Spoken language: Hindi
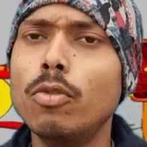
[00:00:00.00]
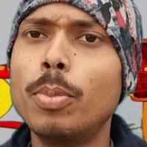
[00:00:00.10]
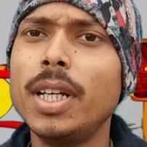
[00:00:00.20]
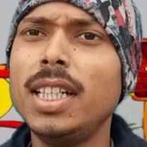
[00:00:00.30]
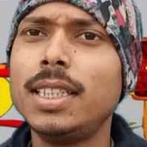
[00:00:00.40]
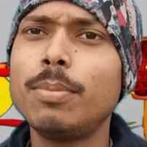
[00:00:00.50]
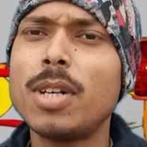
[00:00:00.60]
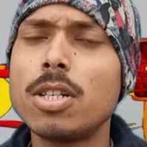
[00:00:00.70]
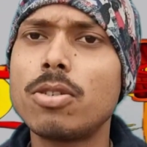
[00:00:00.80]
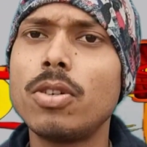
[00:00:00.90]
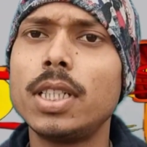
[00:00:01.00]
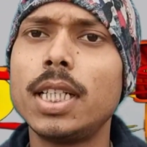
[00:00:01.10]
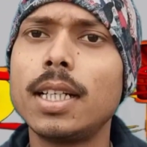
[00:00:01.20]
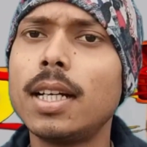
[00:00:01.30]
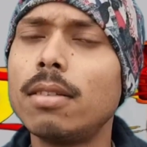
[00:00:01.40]
ऊपर नीचे पाँच सौ
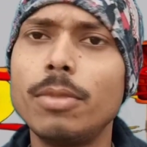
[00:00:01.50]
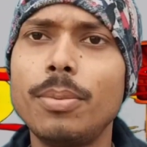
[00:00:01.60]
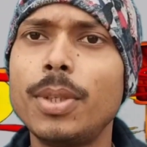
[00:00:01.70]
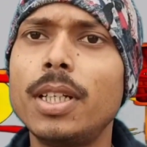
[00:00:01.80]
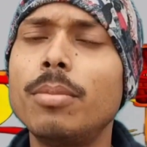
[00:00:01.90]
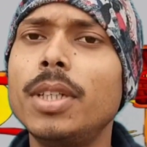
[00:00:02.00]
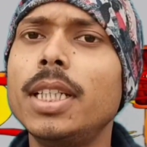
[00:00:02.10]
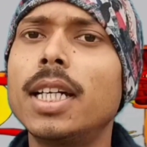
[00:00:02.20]
हजार का डिफरेंट हम